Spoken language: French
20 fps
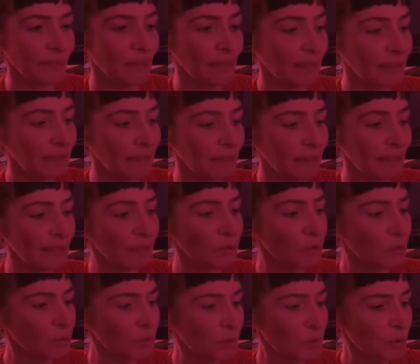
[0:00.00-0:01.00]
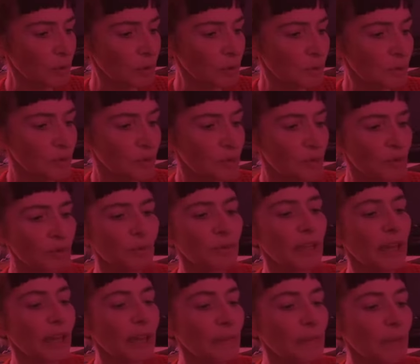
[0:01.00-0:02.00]
Les trumeaux ce sont
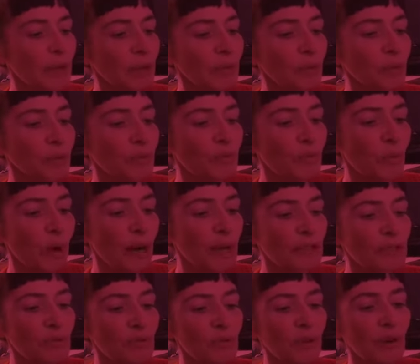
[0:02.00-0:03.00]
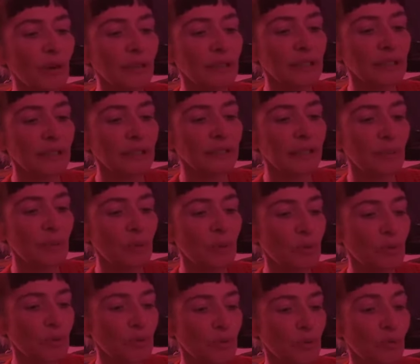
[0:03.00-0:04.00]
des panneaux de bois souvent ornés d'un tableau
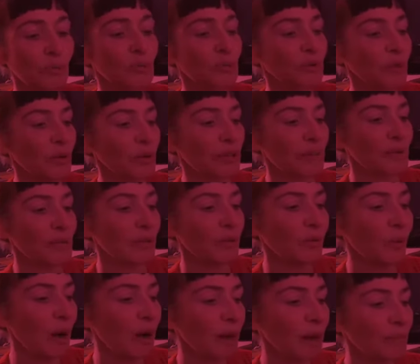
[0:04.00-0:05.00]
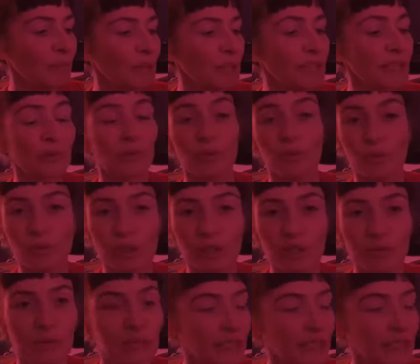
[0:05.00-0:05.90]
surmontant les miroirs placés au-dessus des cheminées.